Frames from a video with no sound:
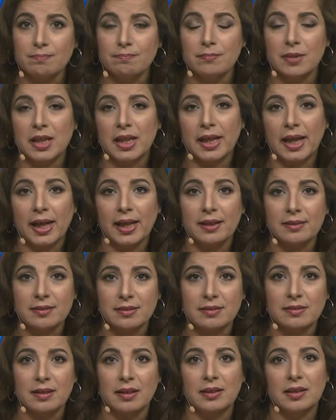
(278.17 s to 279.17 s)
من الحالات
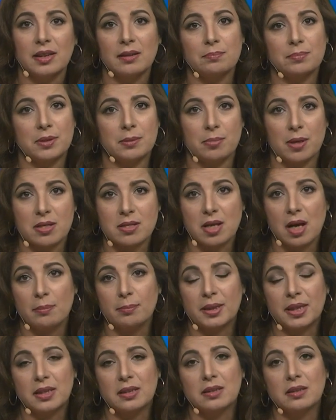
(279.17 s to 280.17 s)
التانية بتبقى
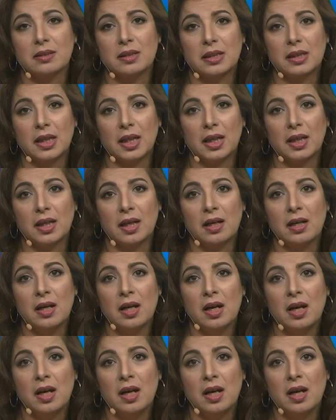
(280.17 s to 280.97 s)
صعب جدا ان احنا